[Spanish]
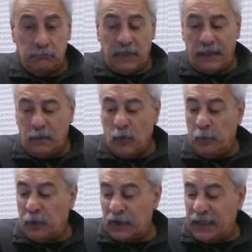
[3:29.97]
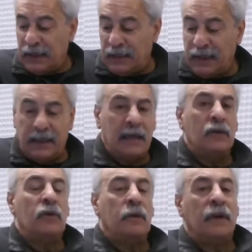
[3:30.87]
eh, muy potente en el
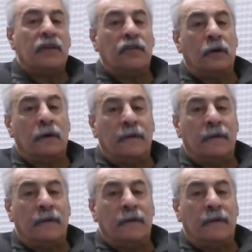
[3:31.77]
universo